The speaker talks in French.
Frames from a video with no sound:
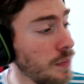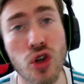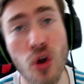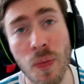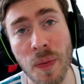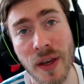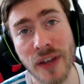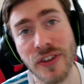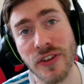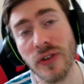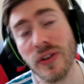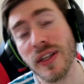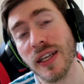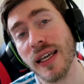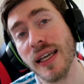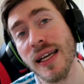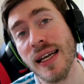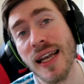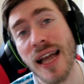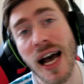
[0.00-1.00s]
Je
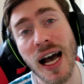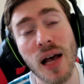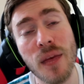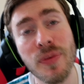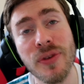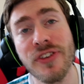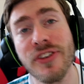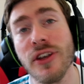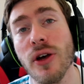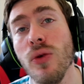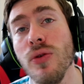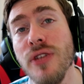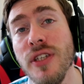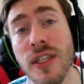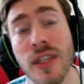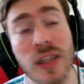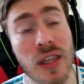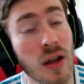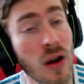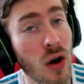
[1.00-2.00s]
présenterai l'Arabie
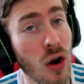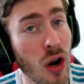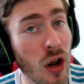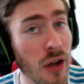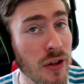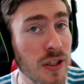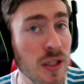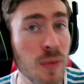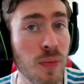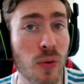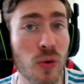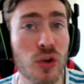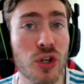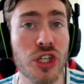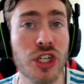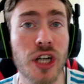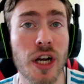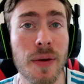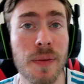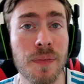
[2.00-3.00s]
Saoudite lundi
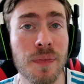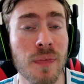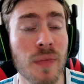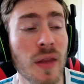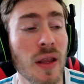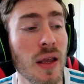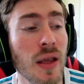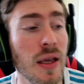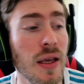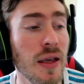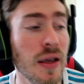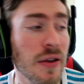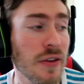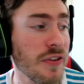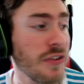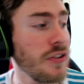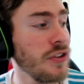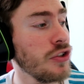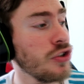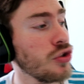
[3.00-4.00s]
prochain et
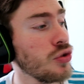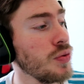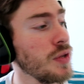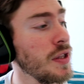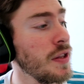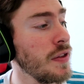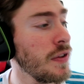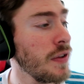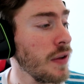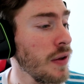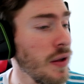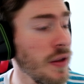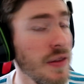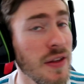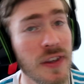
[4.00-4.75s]
ainsi de suite.